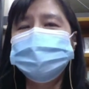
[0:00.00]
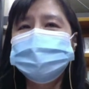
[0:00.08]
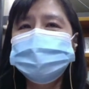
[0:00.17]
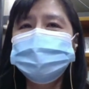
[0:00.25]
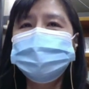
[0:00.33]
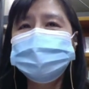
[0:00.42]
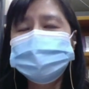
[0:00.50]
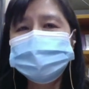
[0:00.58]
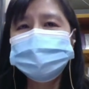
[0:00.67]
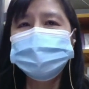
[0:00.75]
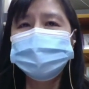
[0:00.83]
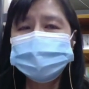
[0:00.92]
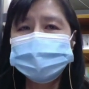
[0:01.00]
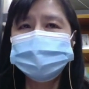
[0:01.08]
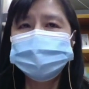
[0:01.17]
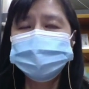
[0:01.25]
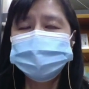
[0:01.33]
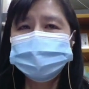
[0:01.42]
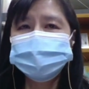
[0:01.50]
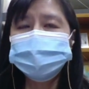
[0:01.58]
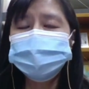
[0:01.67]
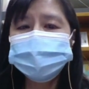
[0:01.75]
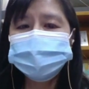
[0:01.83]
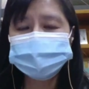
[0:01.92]
我们希望是有更
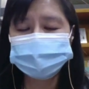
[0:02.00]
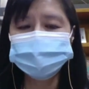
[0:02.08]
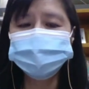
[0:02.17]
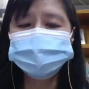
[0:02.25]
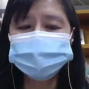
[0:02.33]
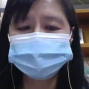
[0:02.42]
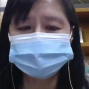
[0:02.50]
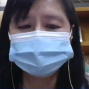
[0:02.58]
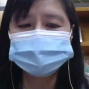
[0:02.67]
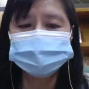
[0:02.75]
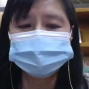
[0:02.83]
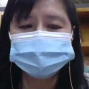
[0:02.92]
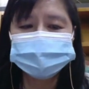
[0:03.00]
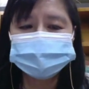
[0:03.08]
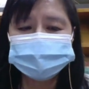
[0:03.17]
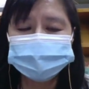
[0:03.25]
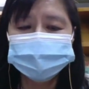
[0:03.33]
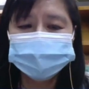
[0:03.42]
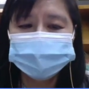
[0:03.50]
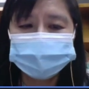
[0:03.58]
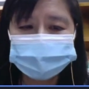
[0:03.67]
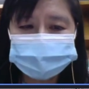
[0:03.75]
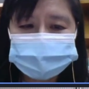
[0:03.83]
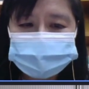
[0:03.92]
多元互动的体验哦，
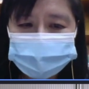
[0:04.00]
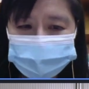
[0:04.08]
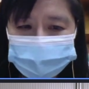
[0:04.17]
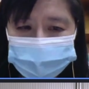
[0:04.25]
而且我